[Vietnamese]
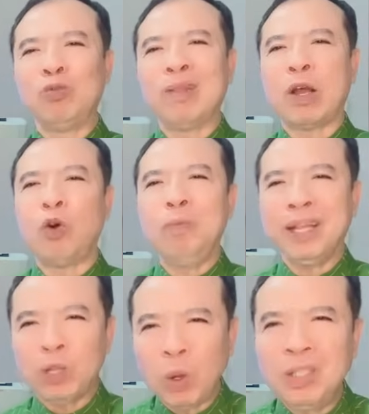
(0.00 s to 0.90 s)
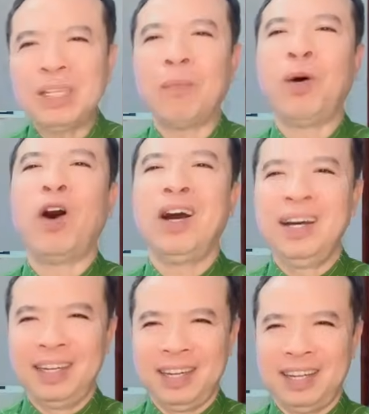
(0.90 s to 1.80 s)
và chúng ta cũng biết tôn trọng họ
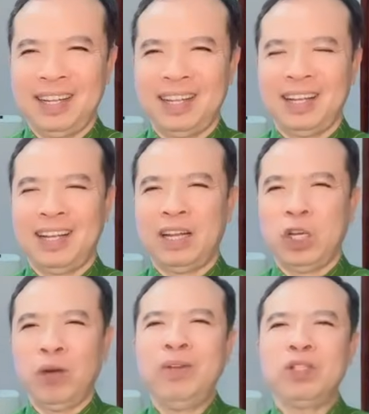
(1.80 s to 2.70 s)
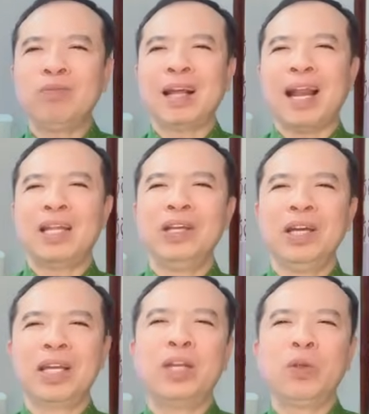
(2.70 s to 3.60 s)
hơn đối với chúng ta là
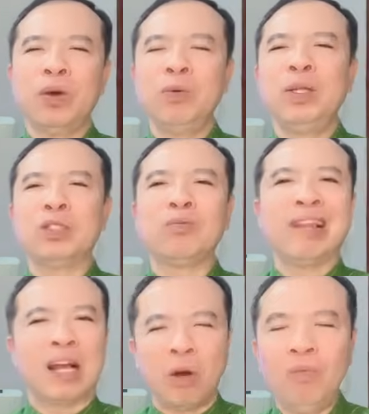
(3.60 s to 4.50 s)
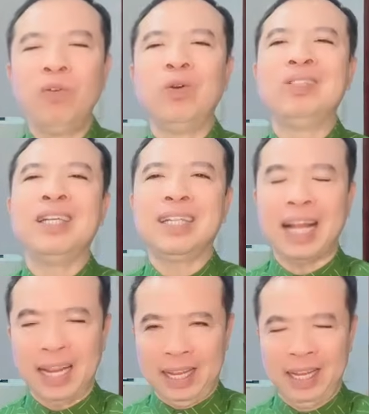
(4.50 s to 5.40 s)
những người Kitô hữu thì chúng ta không vội chia
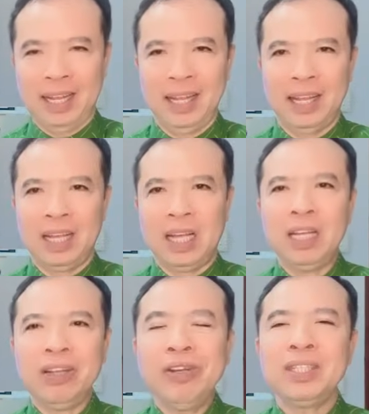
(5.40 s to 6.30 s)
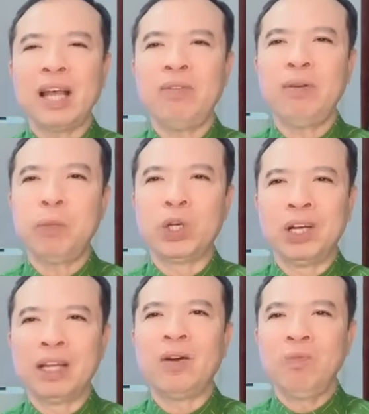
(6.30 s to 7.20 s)
tay khi tương giao với
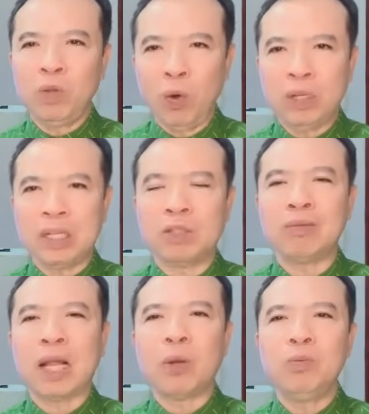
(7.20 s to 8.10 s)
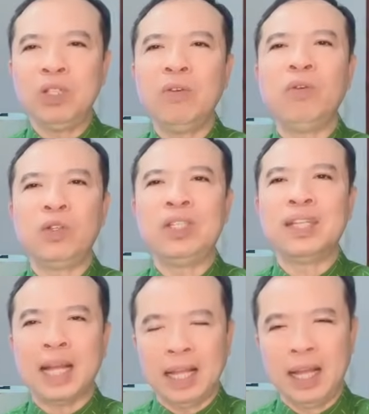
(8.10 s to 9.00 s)
một người không tốt thì chúng ta cũng chưa vội
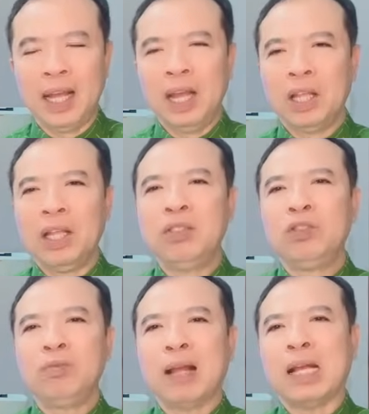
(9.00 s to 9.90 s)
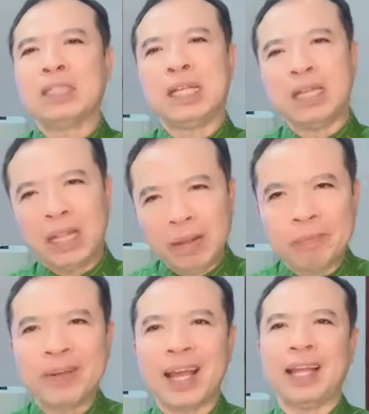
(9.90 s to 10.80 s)
chia tay nhưng chúng ta sẽ
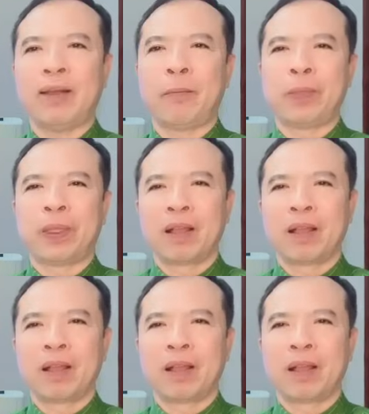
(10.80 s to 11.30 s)
tìm cách